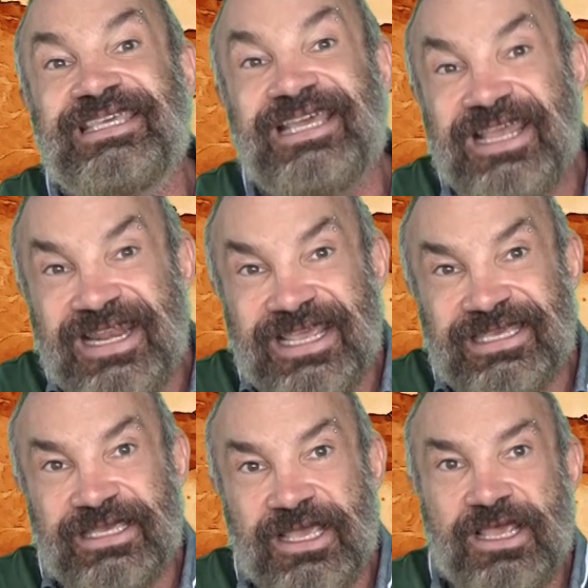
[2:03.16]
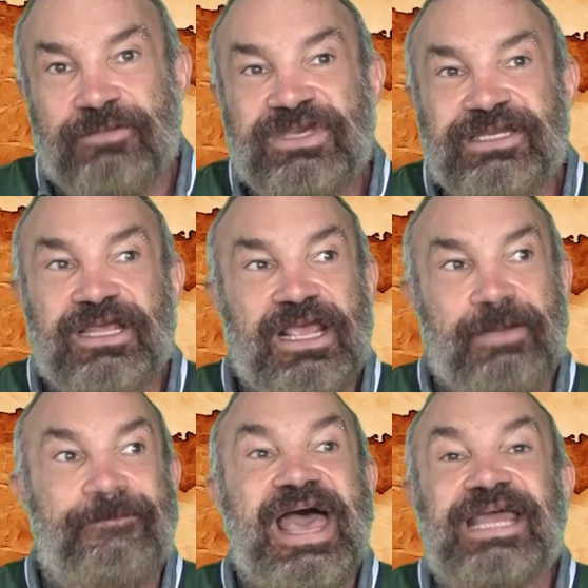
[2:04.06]
gelerek bir
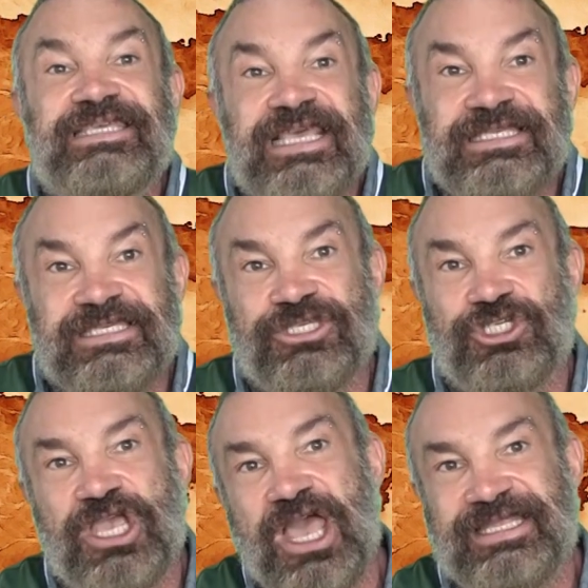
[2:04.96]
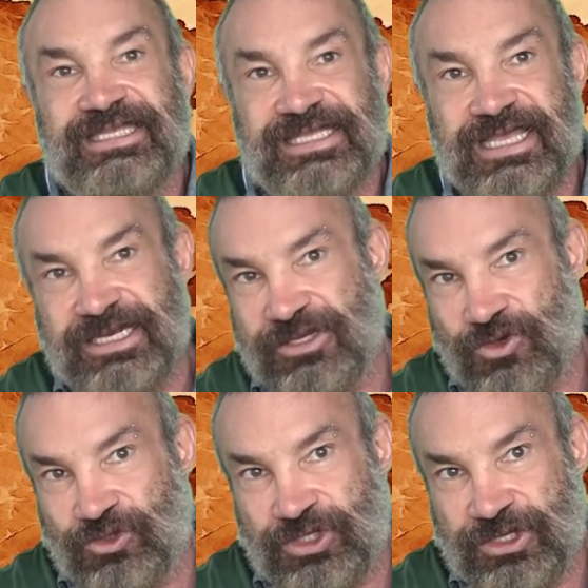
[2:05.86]
merkez inşa ettiklerini
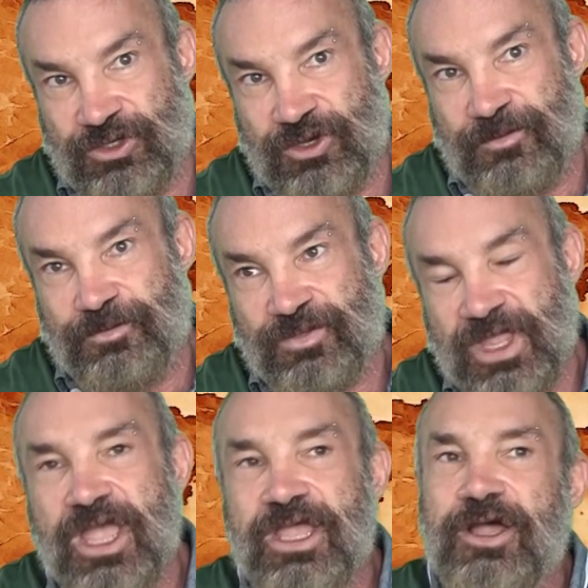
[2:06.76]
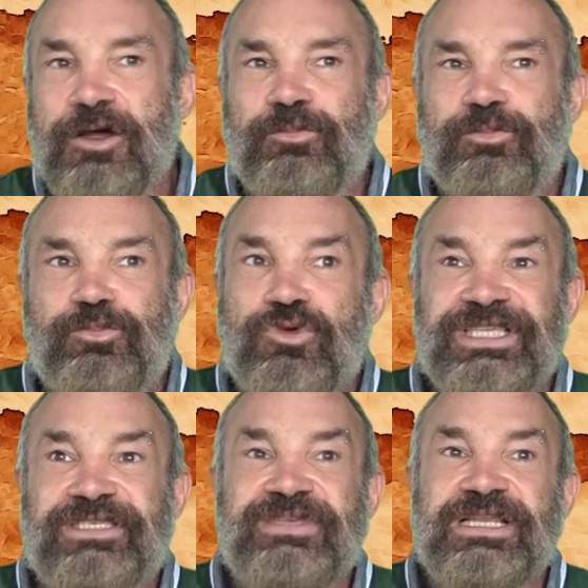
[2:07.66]
gösteriyor.
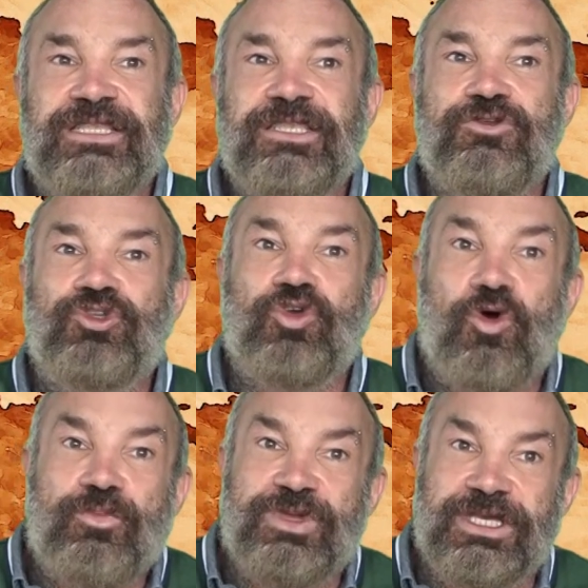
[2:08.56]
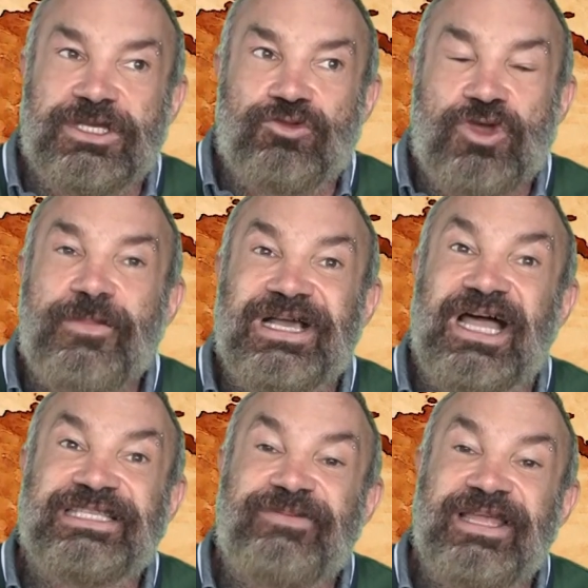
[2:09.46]
Burası milattan önce 10 bine gidiyor ama
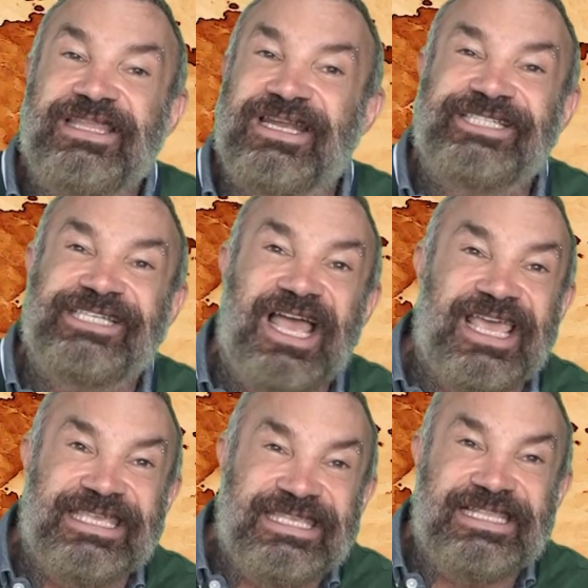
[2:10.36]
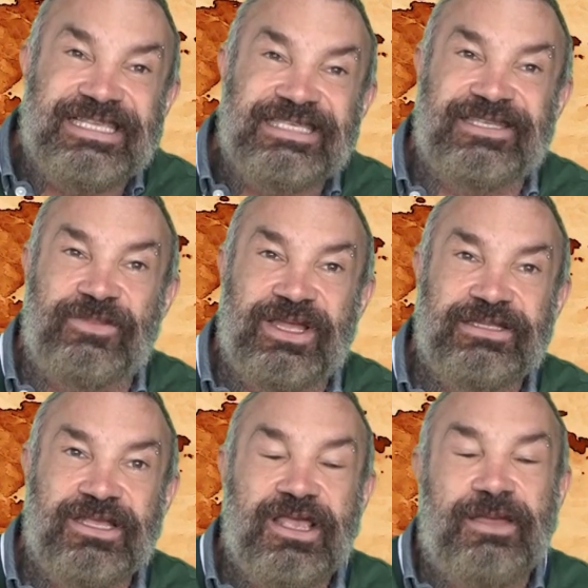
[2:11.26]
katmanlar aşağıya inildiği zaman
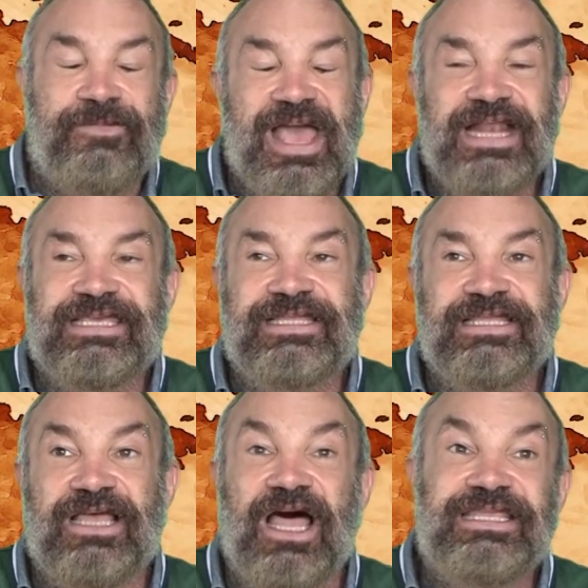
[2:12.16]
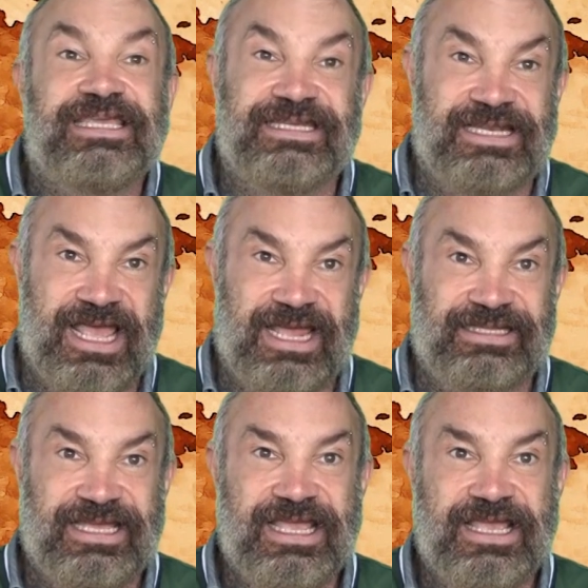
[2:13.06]
belki de daha
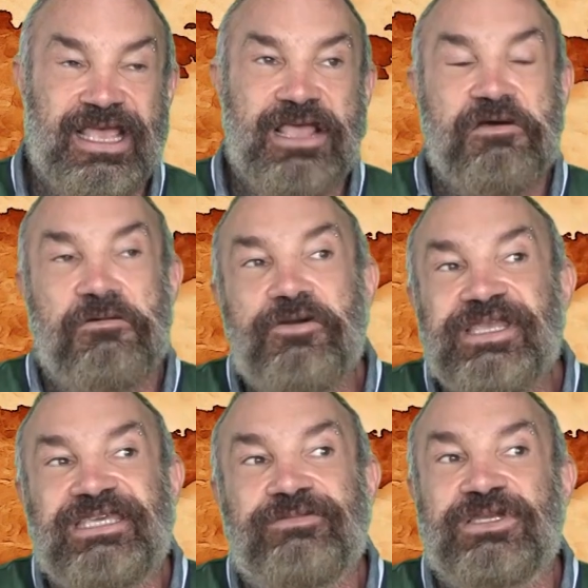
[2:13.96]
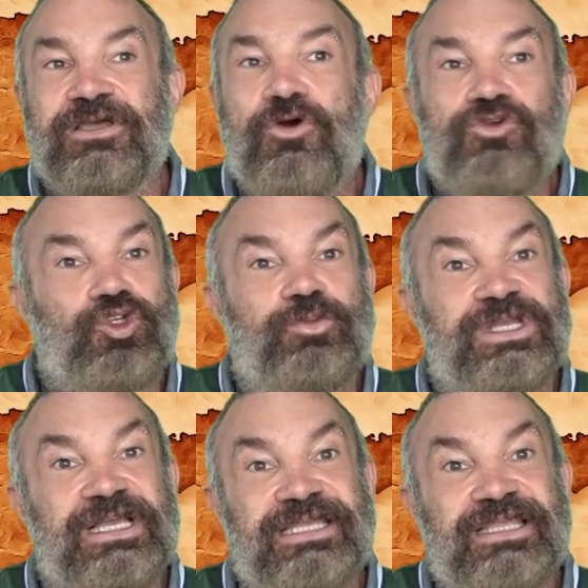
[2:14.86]
derinlerde 12 bine 13
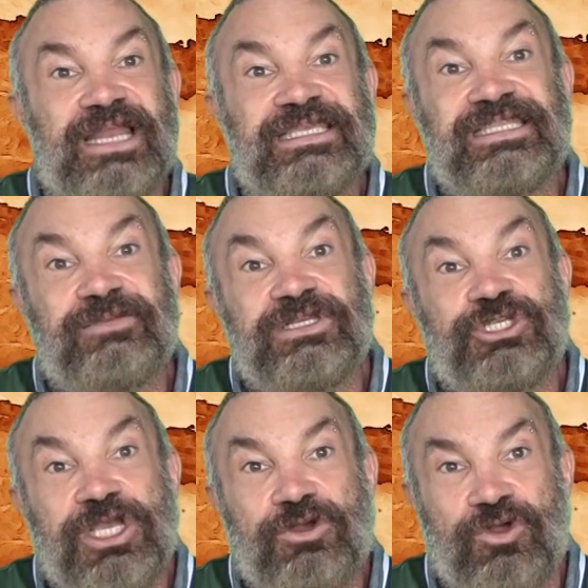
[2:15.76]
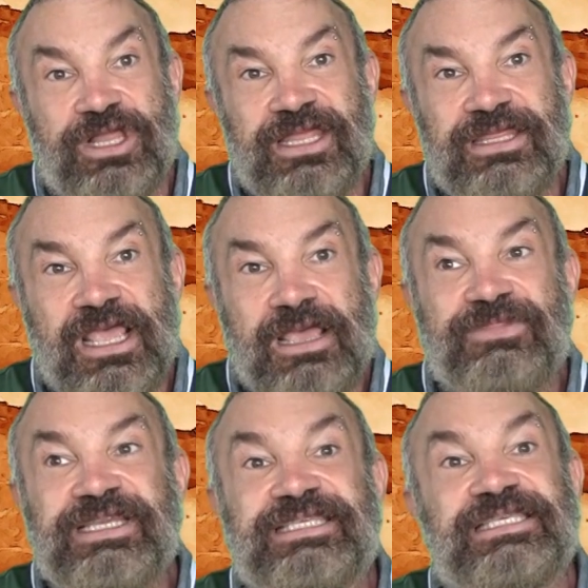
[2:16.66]
bine kadar gidebilecek olan
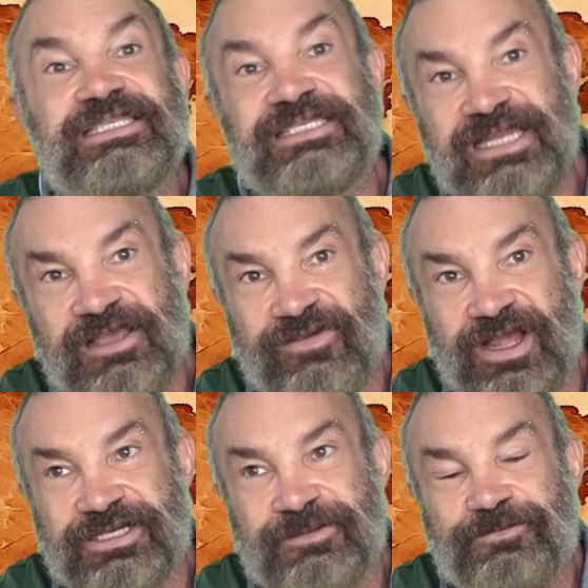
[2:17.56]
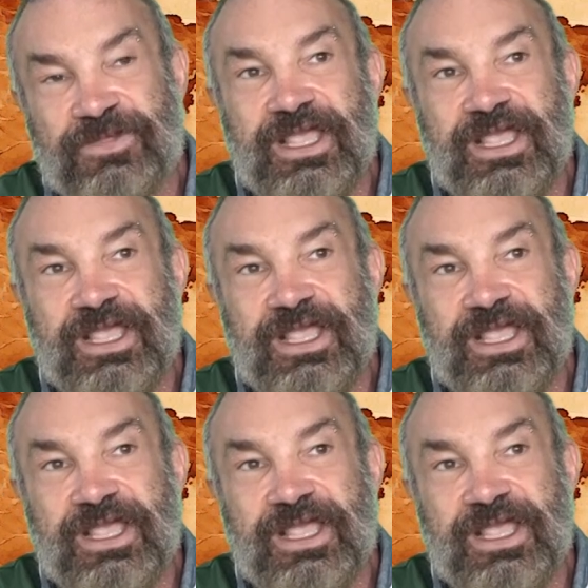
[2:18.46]
bir silsile var.